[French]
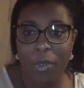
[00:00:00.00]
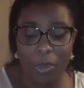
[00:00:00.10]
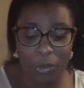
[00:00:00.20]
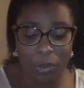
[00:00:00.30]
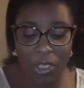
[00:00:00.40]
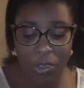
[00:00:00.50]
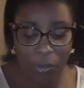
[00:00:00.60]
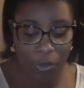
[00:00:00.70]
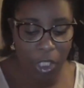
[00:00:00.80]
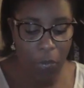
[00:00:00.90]
bonne
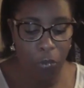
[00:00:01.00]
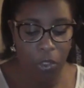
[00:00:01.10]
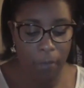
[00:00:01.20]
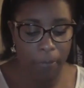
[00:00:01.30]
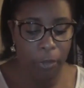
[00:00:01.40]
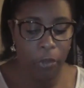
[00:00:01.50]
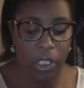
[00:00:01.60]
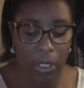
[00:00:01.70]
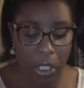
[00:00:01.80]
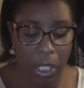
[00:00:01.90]
consistance. Et puis, le
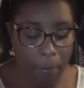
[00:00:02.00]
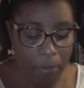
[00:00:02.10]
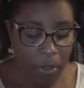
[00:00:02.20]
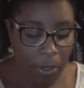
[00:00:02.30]
dernier,